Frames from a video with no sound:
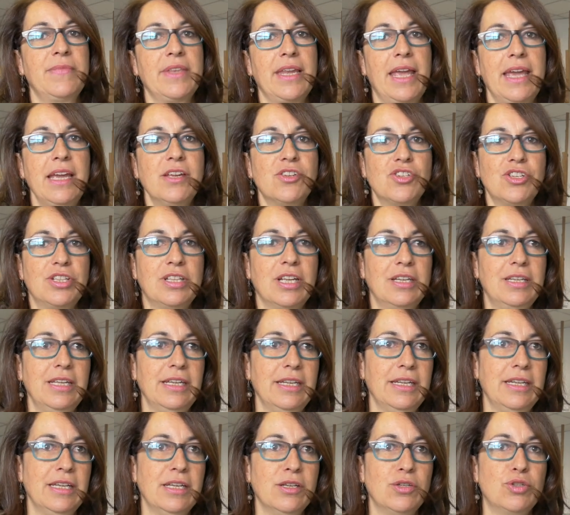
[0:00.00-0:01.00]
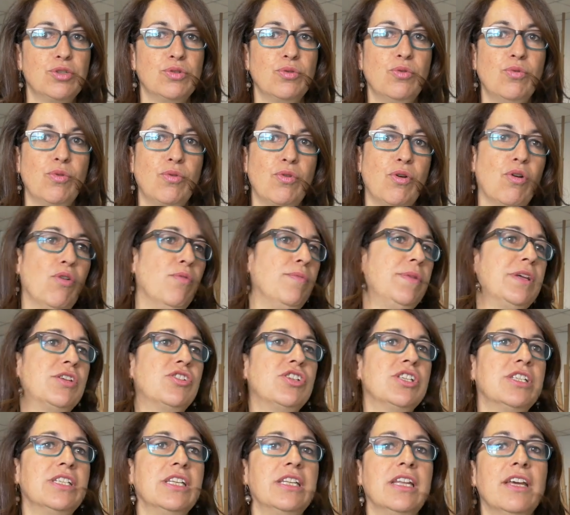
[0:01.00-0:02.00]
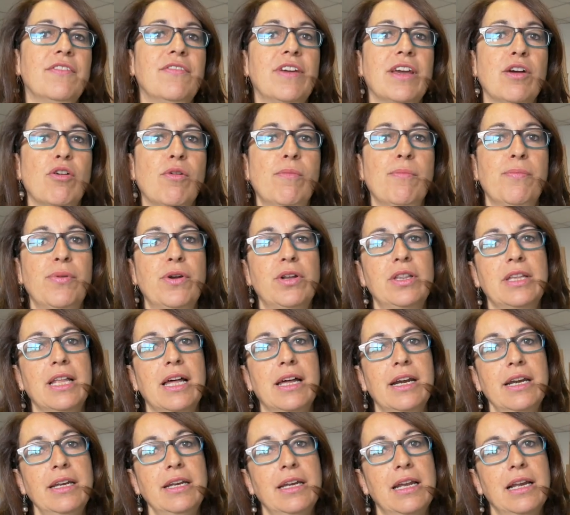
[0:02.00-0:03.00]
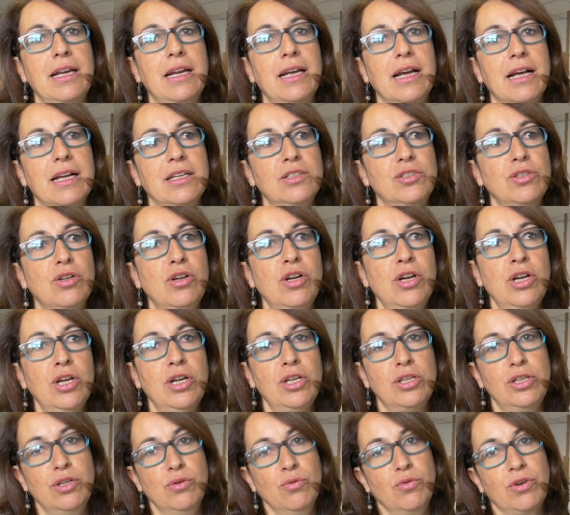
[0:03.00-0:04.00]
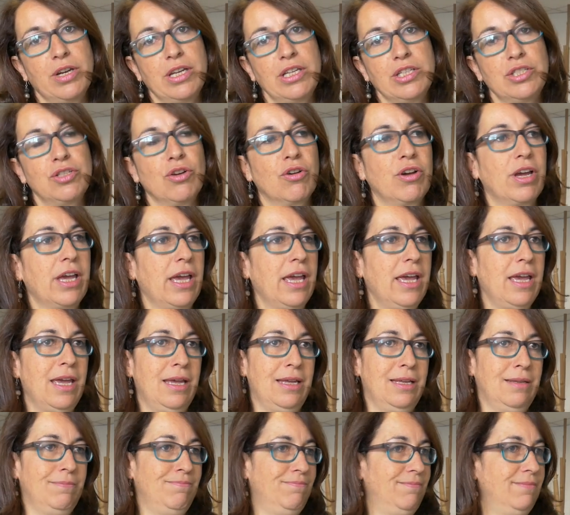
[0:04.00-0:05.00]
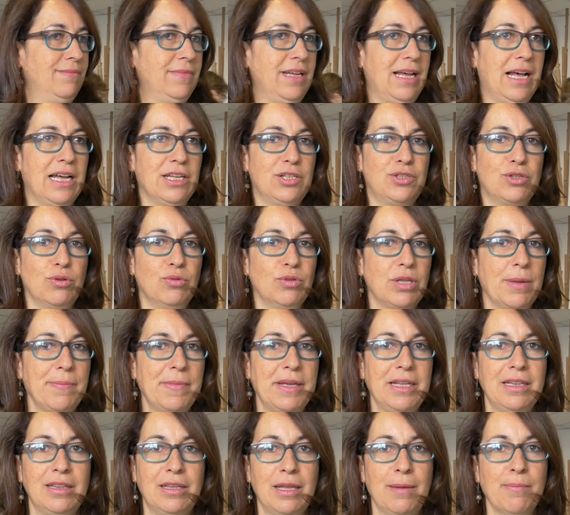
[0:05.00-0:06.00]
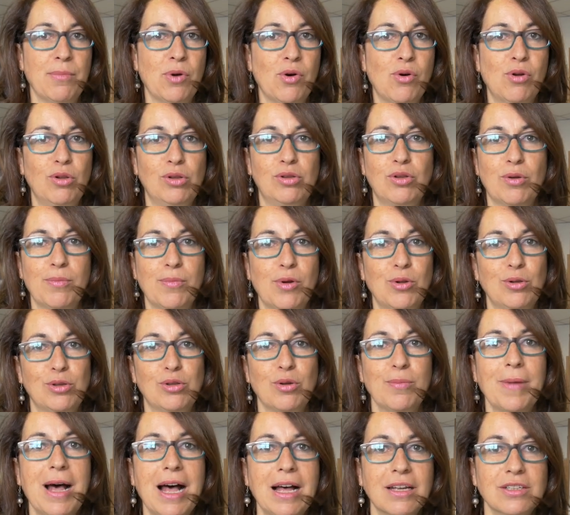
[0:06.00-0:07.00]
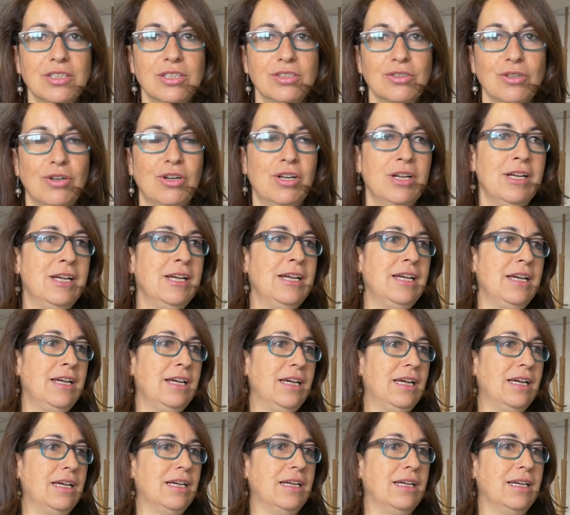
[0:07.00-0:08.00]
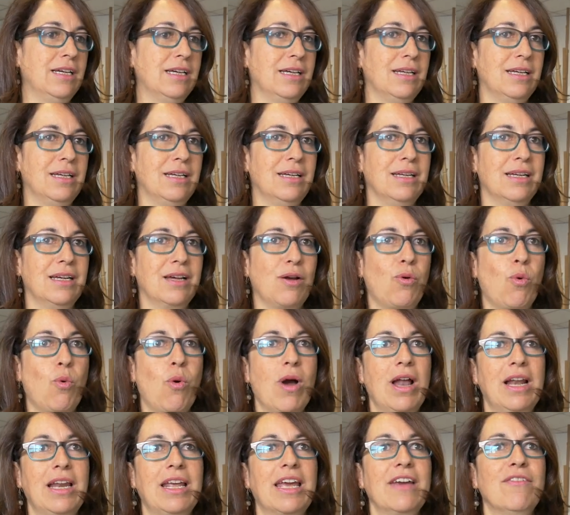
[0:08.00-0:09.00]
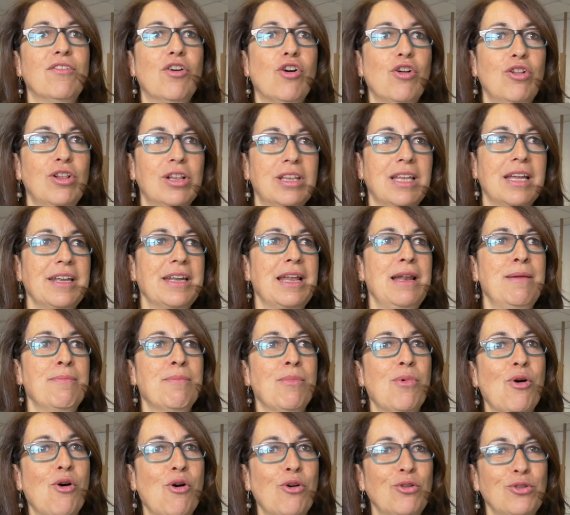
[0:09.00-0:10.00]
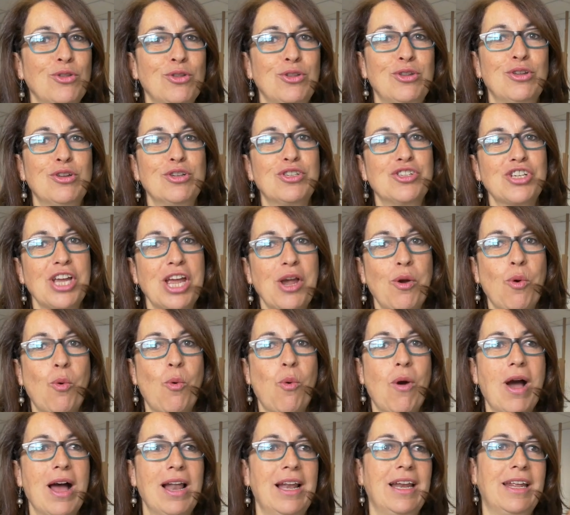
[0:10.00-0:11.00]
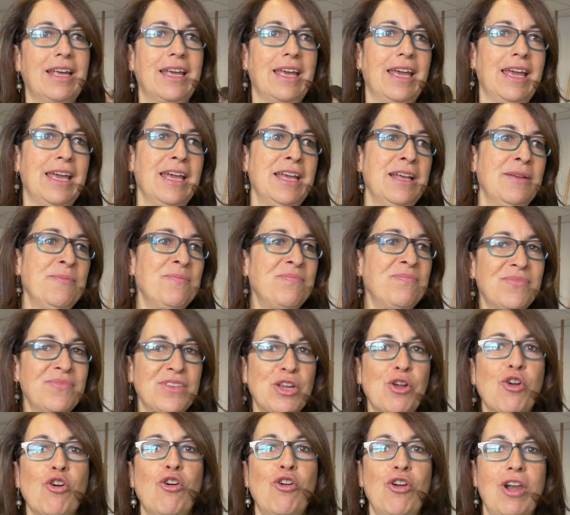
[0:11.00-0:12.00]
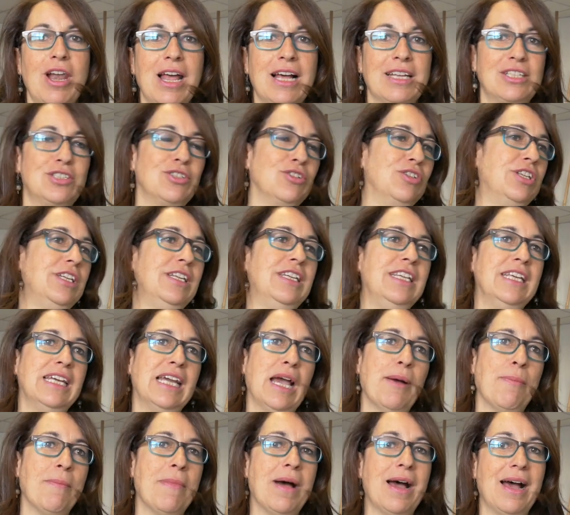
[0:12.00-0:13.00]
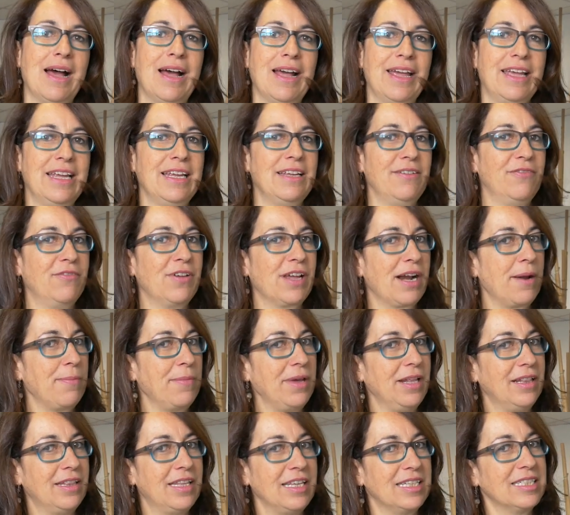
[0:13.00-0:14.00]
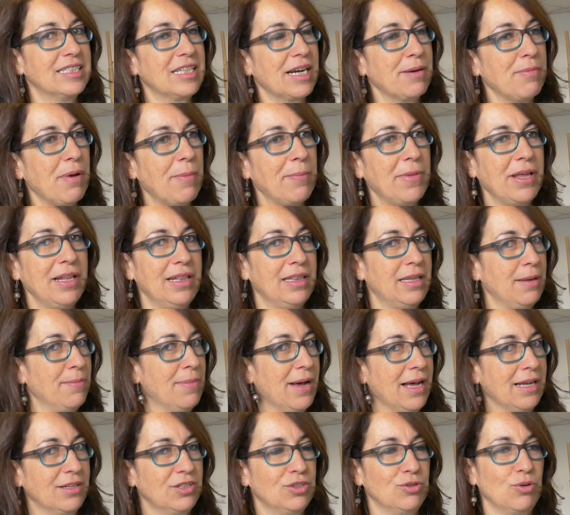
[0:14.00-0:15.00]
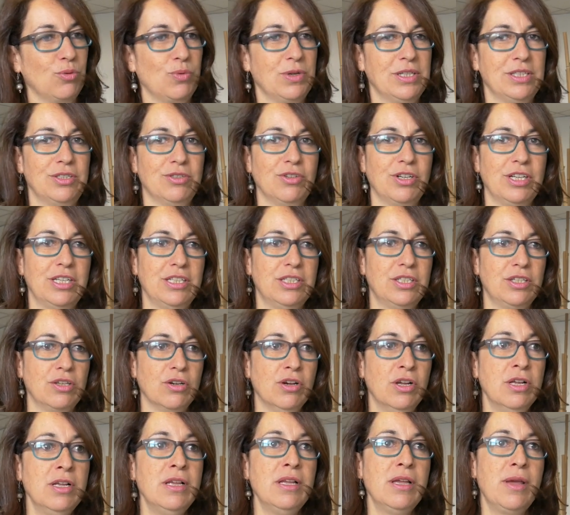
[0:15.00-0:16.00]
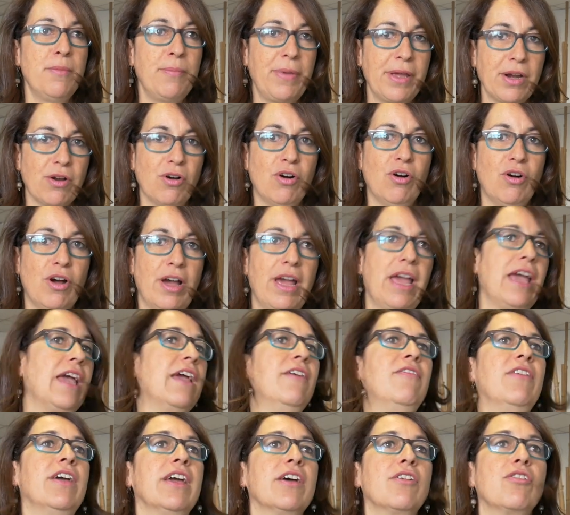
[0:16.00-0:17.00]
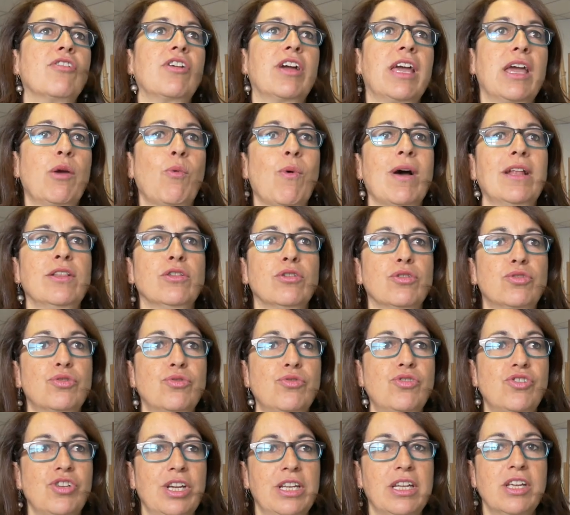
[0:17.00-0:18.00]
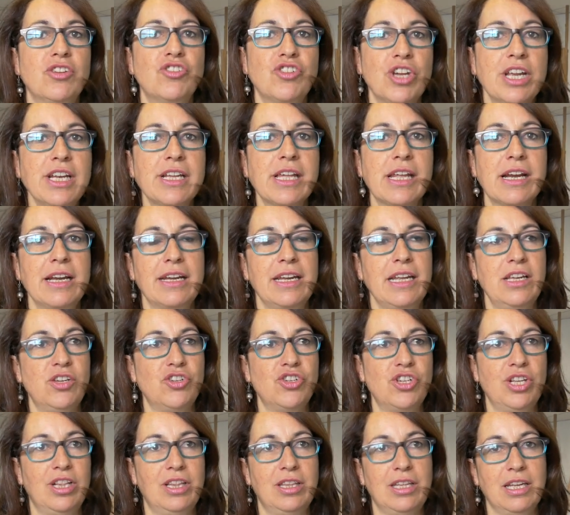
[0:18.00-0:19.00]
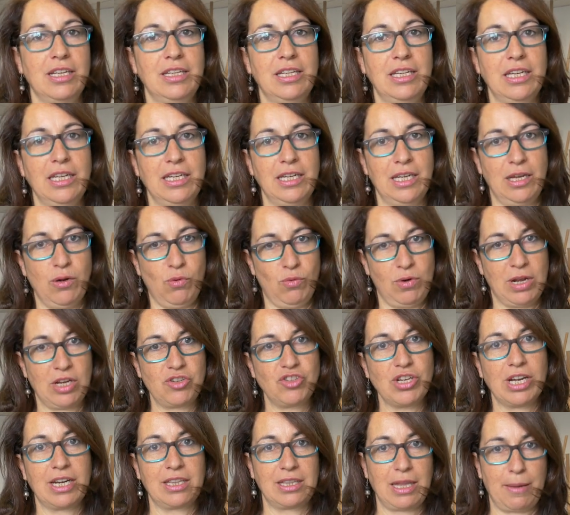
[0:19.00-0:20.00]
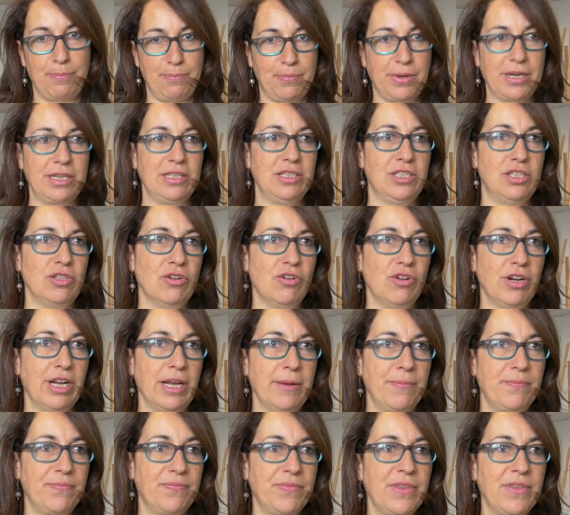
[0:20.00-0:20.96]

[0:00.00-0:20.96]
e i cittadini su come ci si deve comportare nel caso di un rischio che è assolutamente molto molto basso. Eh, qualche volta nel mondo c'è qualche collasso di diga, ma è veramente estremamente basso questo rischio. Però è vero che quando succede genera nei cittadini una certa apprensione.